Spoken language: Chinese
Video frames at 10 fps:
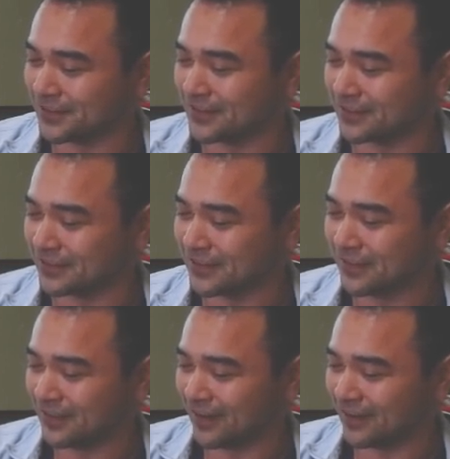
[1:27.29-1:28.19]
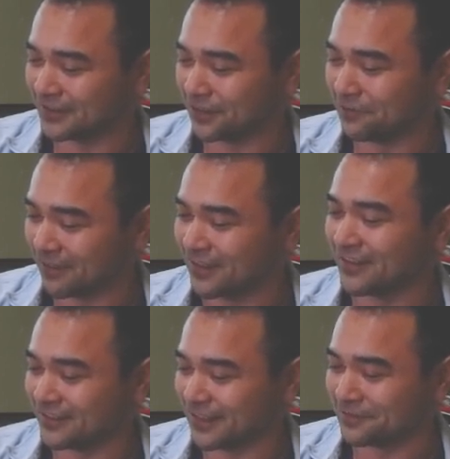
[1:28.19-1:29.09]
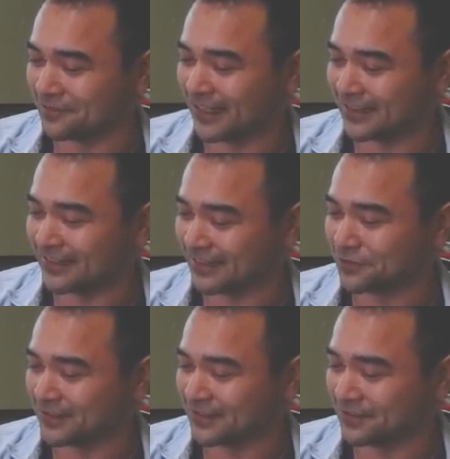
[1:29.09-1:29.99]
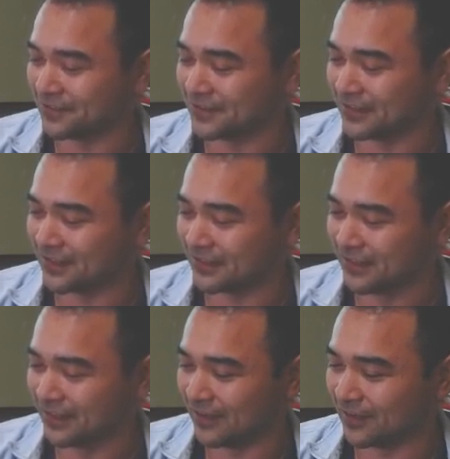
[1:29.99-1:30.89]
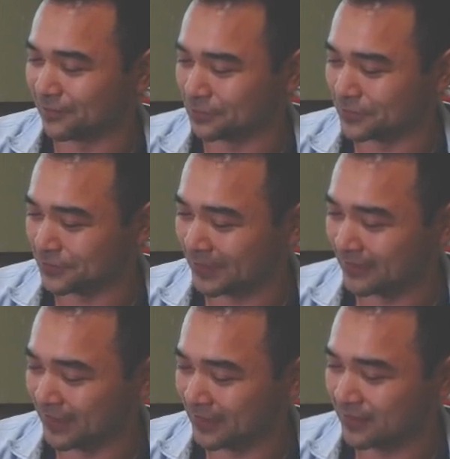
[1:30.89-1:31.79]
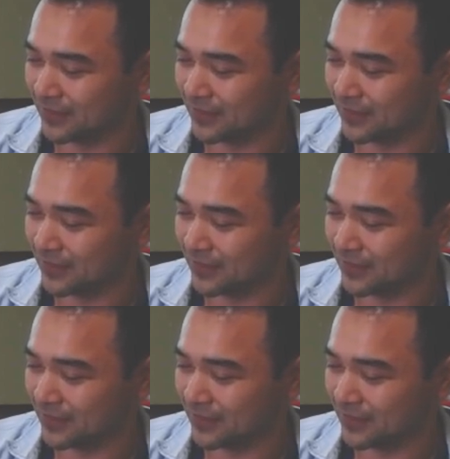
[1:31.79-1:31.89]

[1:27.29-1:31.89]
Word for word: 其实呃，从我个人角度来讲，的确是有一些呃工作需要的，